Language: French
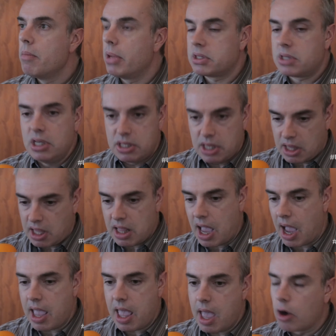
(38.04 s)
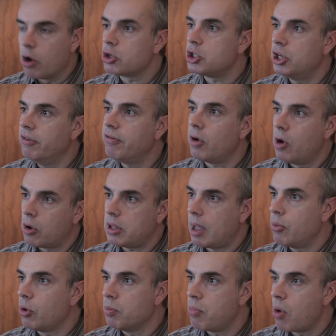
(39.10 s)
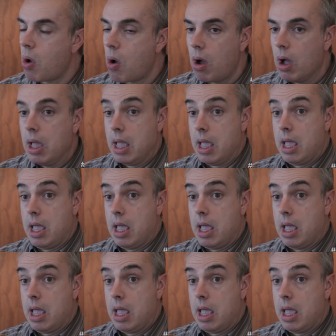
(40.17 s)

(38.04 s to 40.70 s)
parce qu'ils étaient derrière leurs chiffres, leurs tableaux de bord.